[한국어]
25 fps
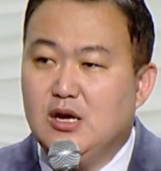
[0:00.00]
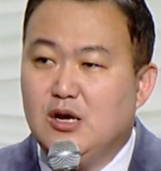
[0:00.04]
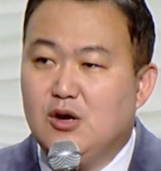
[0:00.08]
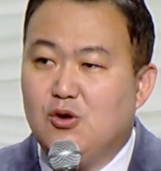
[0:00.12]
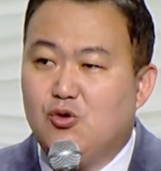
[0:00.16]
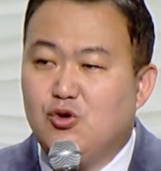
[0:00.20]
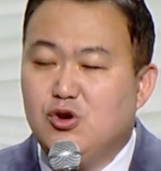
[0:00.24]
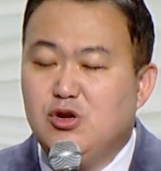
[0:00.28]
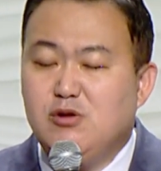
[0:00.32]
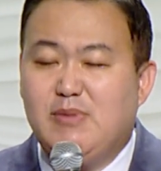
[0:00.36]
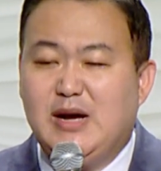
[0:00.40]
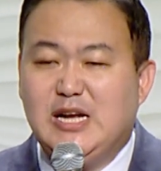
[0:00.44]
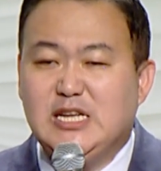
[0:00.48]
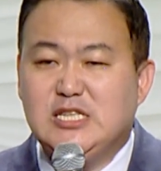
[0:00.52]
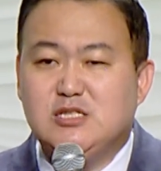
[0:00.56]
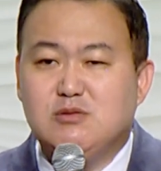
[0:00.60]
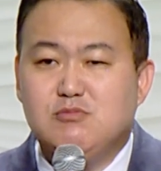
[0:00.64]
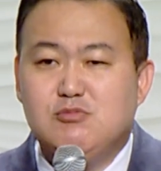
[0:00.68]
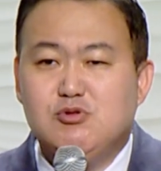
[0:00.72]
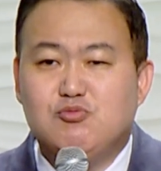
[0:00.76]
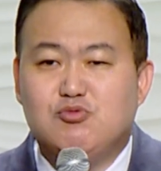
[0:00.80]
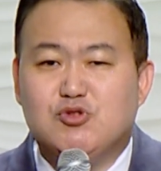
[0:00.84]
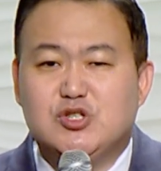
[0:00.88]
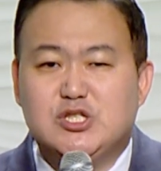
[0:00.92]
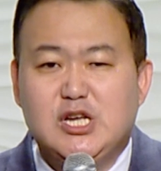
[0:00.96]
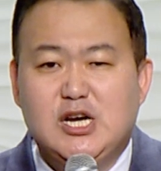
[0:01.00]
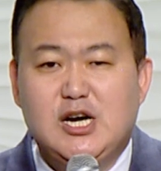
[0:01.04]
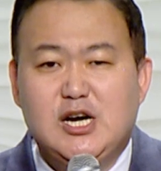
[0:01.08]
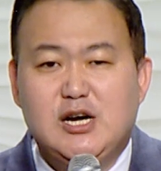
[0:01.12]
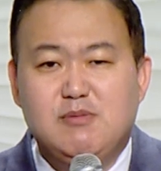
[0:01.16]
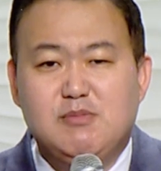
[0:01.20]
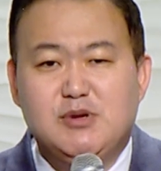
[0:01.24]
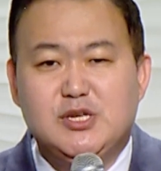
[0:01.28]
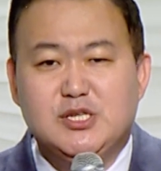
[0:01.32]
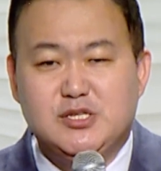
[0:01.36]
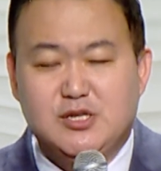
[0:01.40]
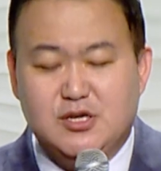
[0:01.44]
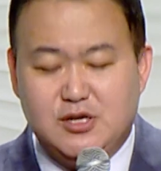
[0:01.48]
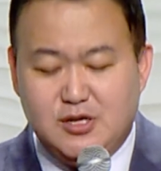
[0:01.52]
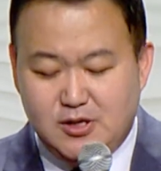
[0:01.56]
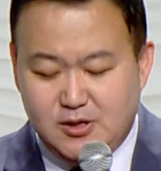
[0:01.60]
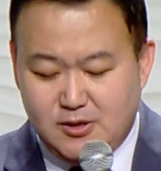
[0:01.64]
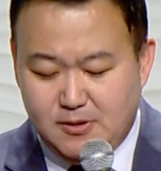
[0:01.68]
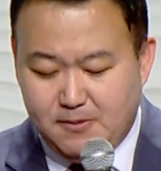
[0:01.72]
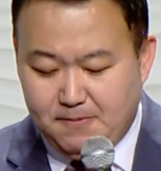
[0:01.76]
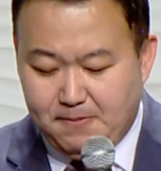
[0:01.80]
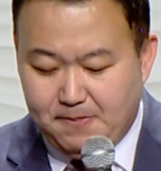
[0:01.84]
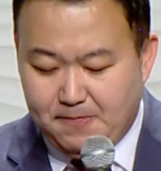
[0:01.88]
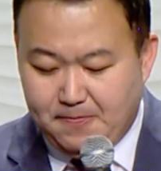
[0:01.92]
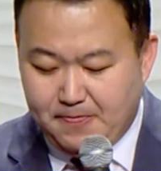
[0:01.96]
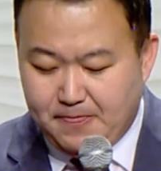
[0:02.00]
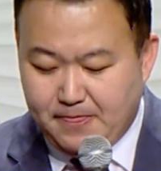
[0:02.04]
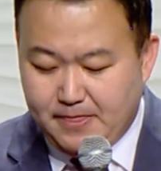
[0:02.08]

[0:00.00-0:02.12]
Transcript: 오늘 말씀을 묵상하면서